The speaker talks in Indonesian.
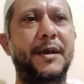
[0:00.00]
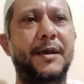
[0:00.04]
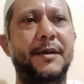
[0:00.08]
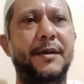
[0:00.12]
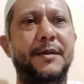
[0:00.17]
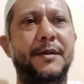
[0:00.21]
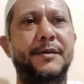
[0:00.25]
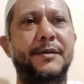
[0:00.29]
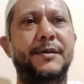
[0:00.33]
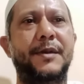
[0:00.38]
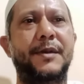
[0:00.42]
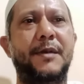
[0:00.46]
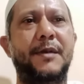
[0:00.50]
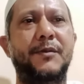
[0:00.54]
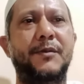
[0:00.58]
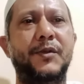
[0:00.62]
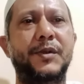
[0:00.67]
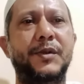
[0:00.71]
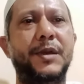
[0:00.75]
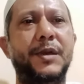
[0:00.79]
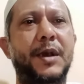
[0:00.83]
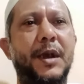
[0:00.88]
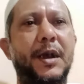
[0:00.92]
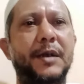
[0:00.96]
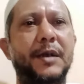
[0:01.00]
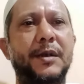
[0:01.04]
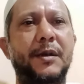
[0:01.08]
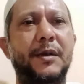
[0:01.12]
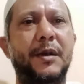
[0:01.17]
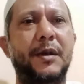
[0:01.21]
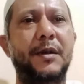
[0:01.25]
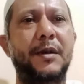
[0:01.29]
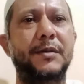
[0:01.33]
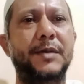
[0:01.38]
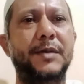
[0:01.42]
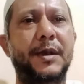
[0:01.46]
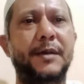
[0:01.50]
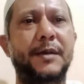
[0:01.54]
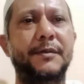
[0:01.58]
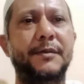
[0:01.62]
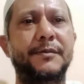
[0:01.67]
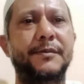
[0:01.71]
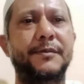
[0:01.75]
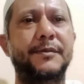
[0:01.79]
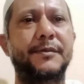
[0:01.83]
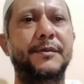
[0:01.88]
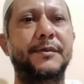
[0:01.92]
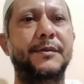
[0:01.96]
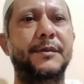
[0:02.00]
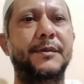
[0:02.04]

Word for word: yang tinggi maka dia